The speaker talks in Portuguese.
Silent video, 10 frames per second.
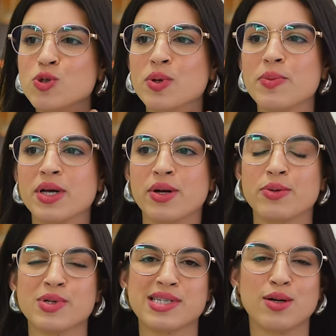Primeiro era
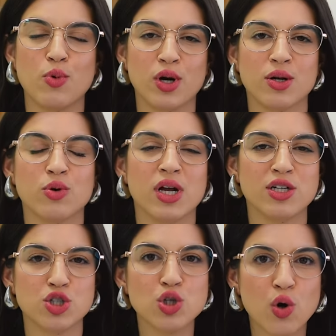uma cerimônia no
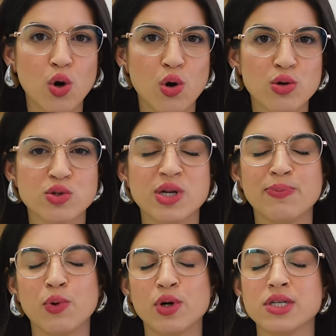religioso,
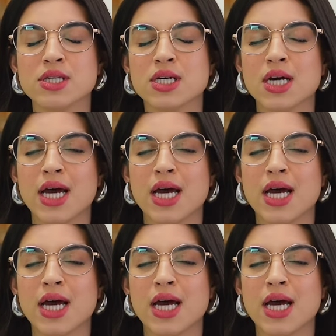depois